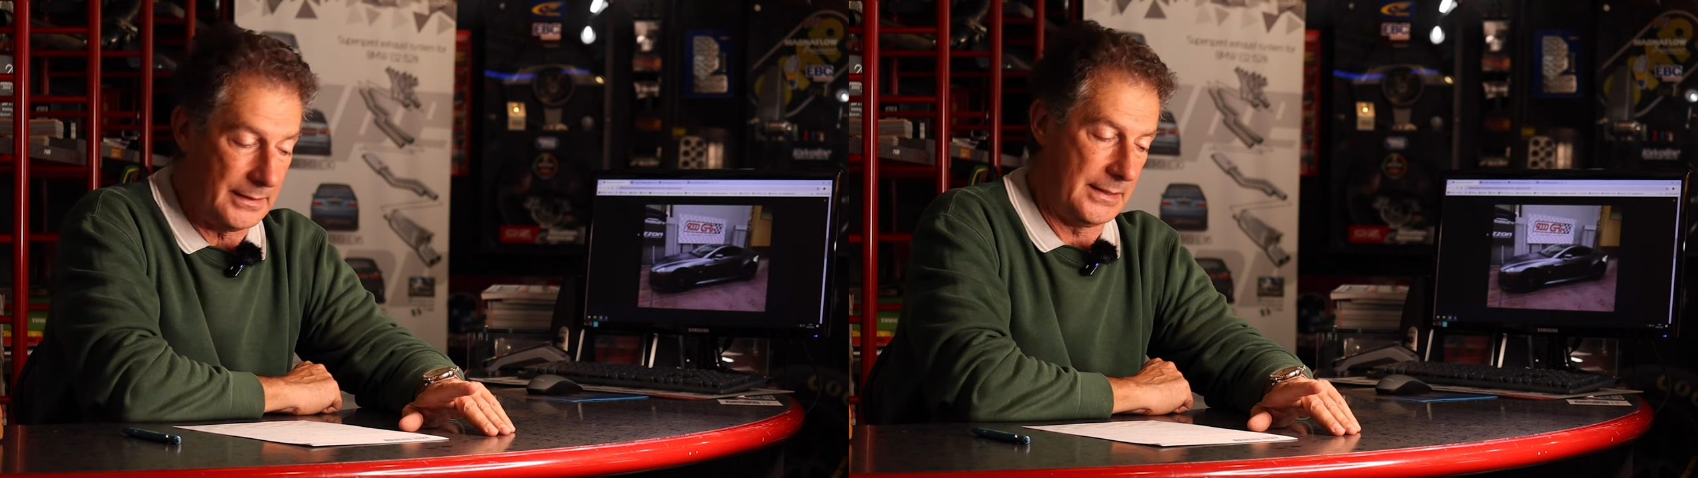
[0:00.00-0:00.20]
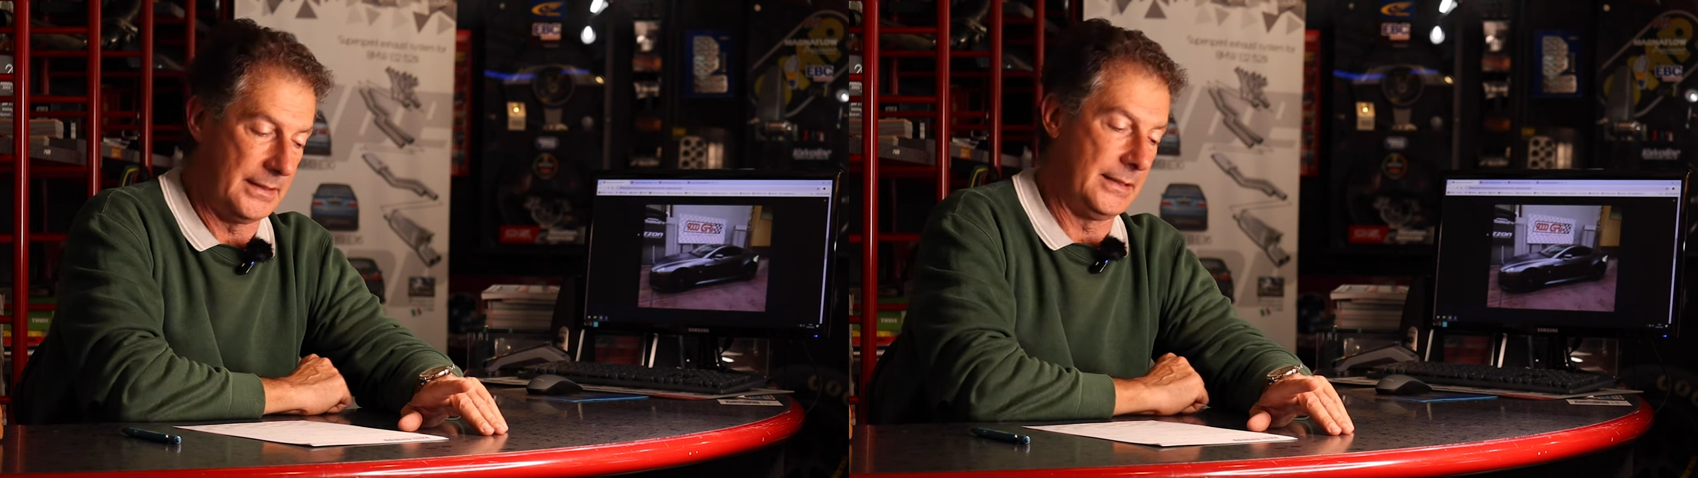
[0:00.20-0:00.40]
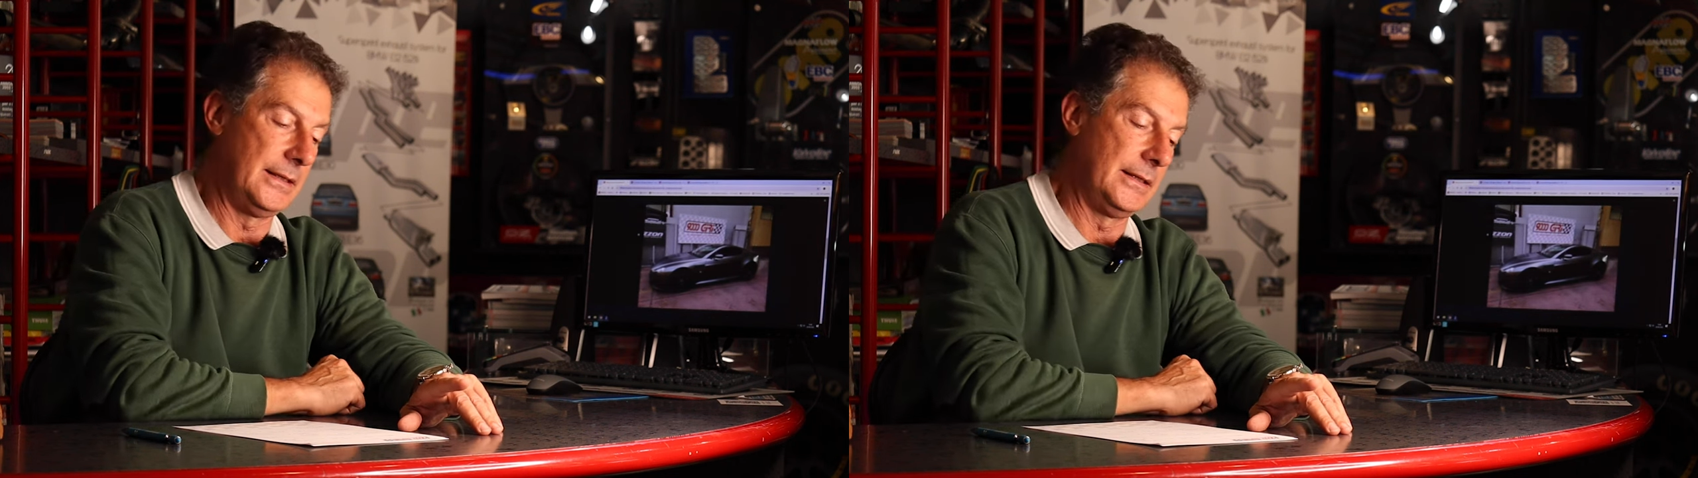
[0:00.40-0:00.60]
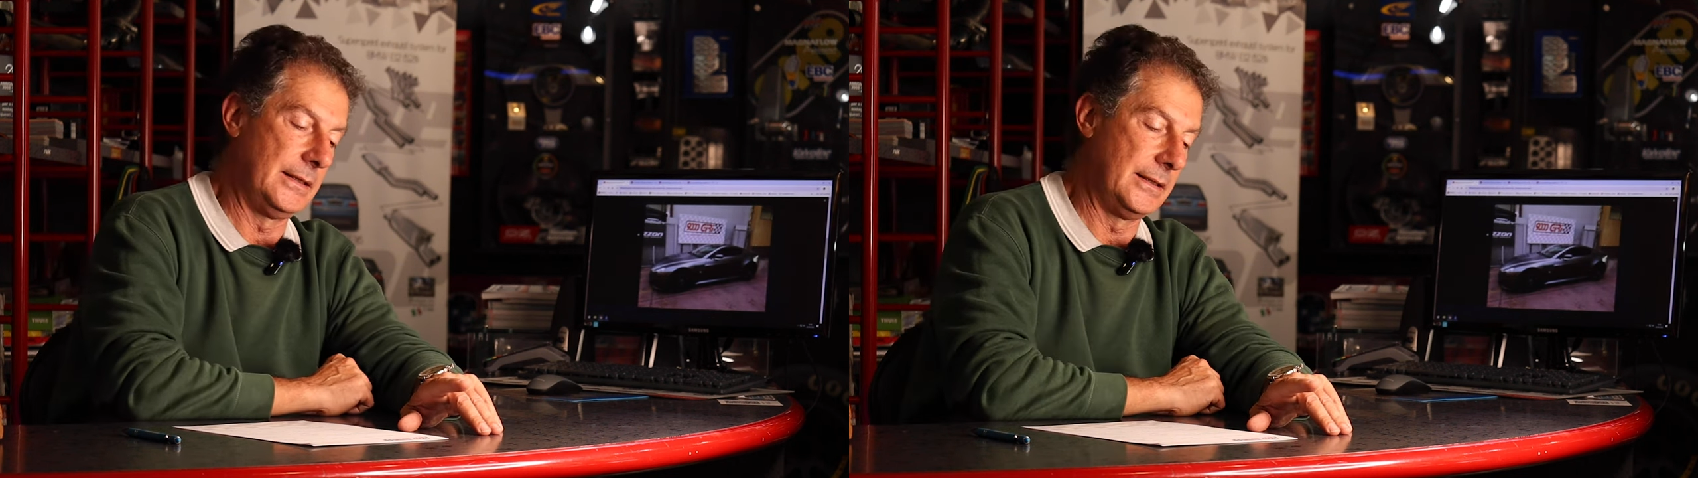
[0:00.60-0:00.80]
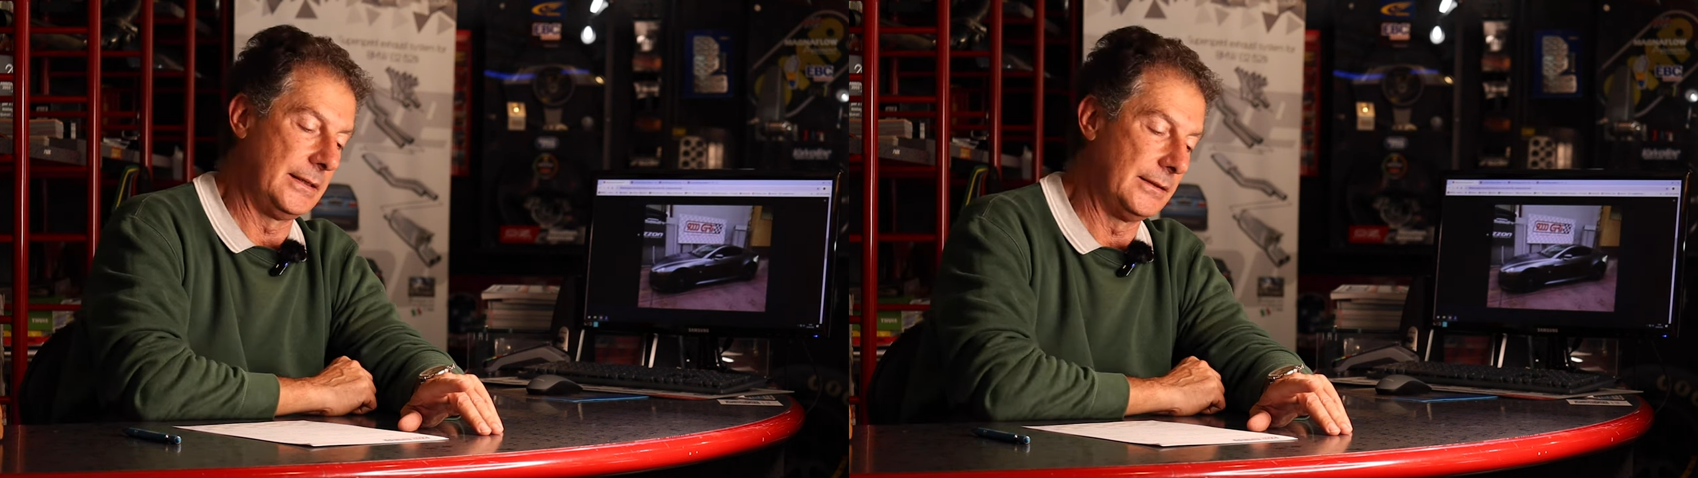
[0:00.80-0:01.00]

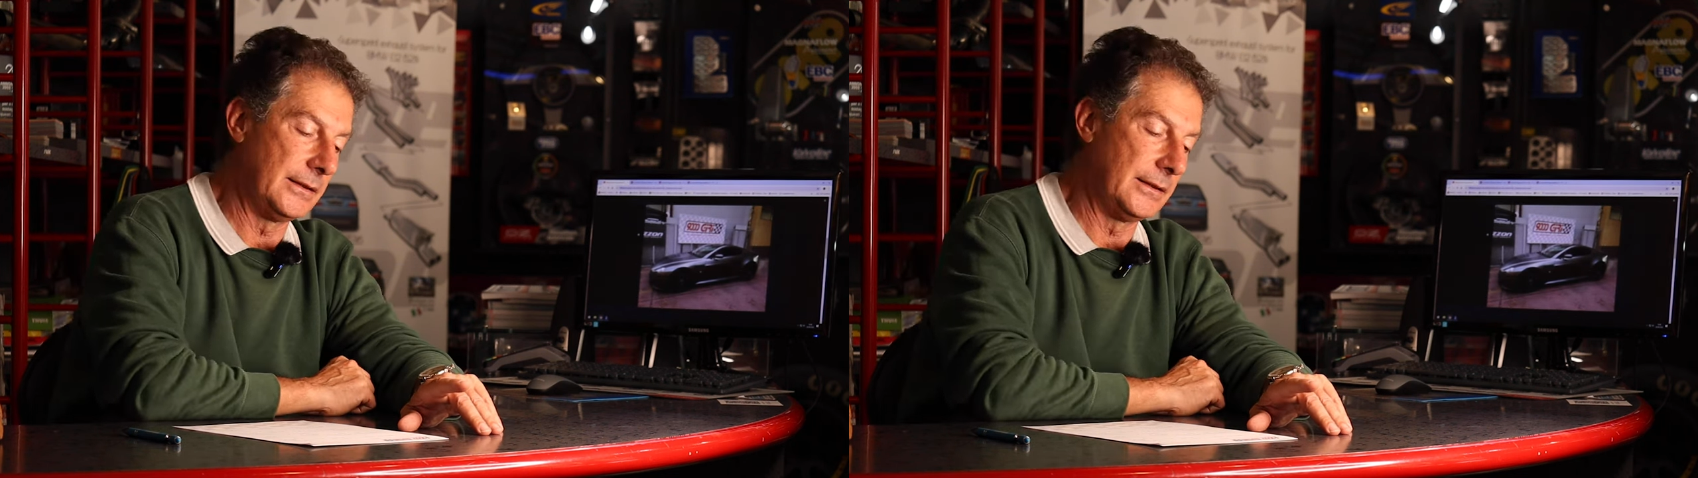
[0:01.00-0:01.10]
e